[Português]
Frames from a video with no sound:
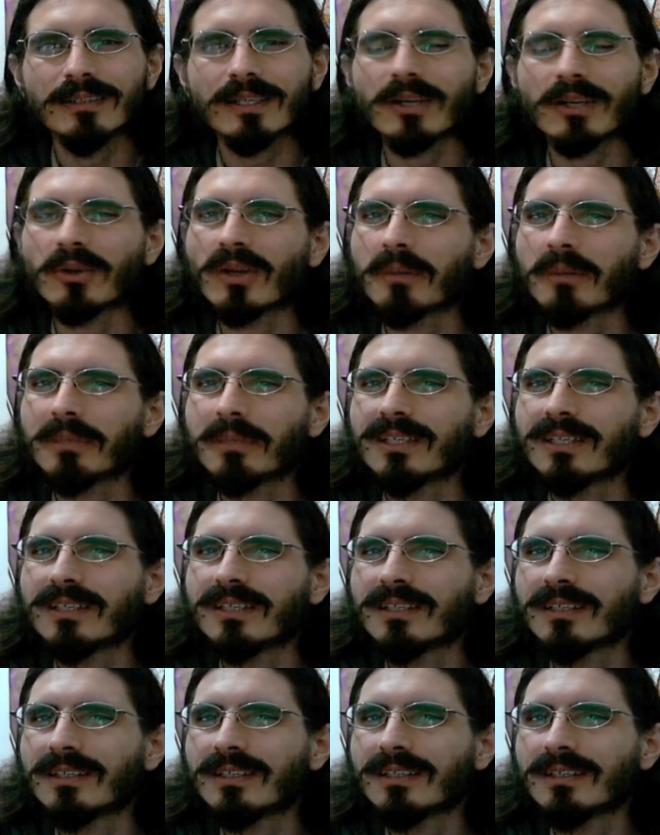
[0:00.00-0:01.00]
Qual é o nome?
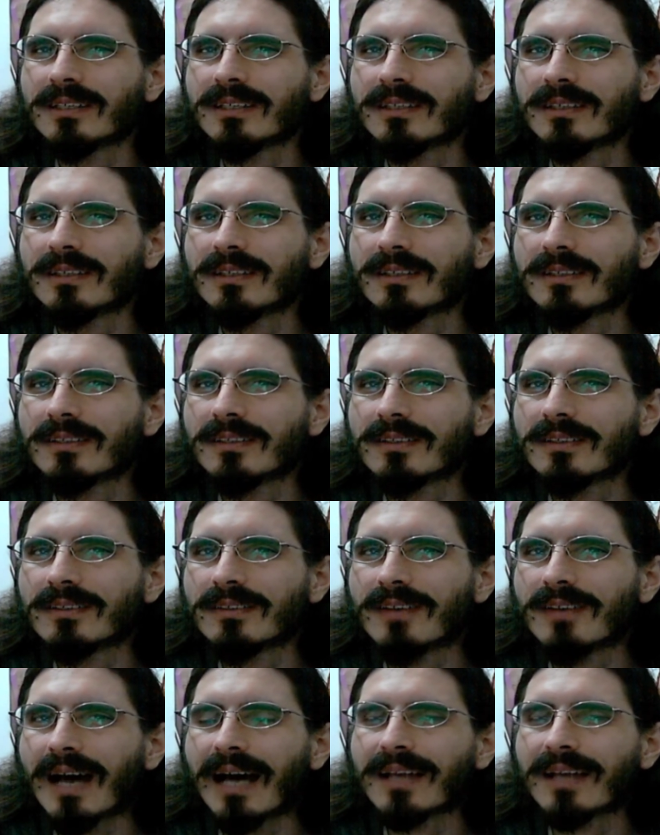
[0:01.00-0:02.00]

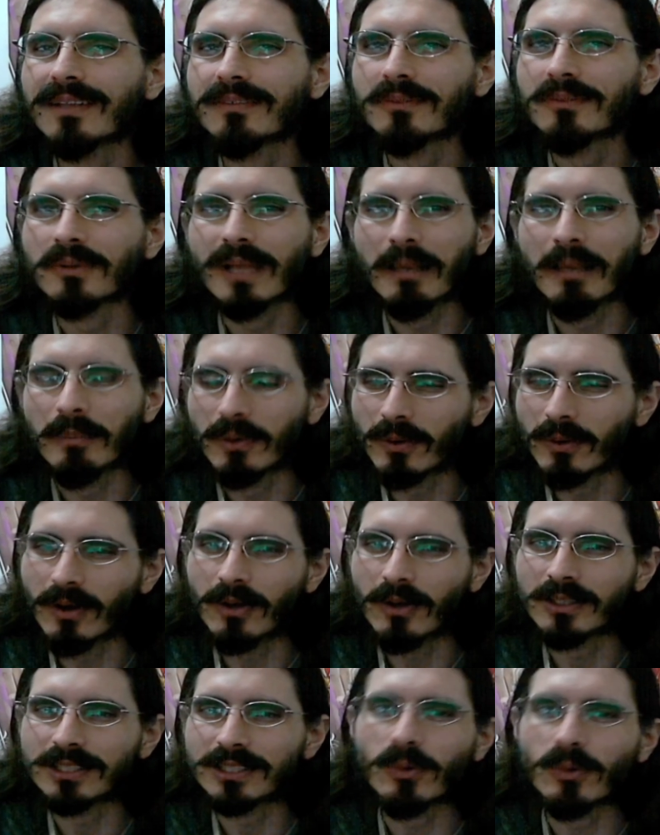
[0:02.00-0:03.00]
Ah, não lembro, alguma
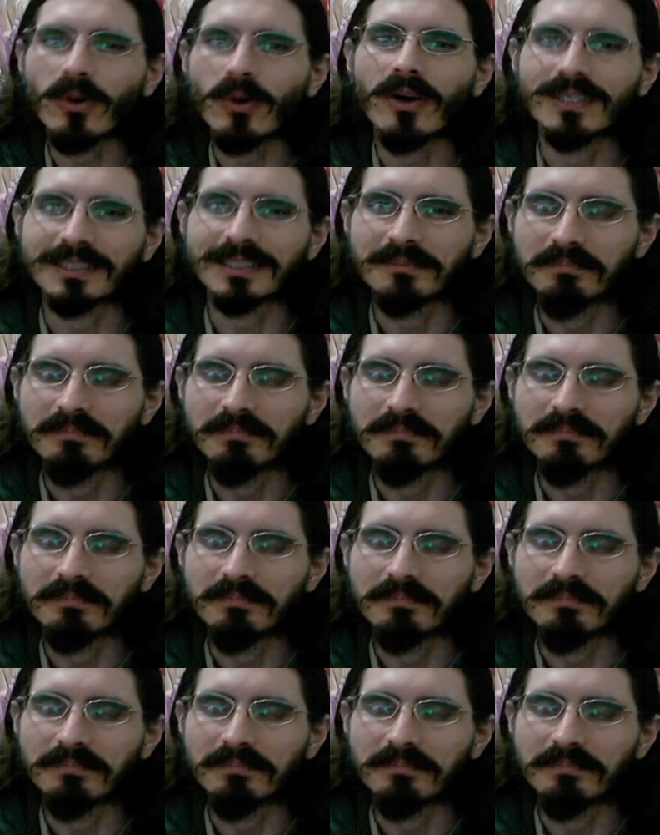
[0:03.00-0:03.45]
coisa com Rosa.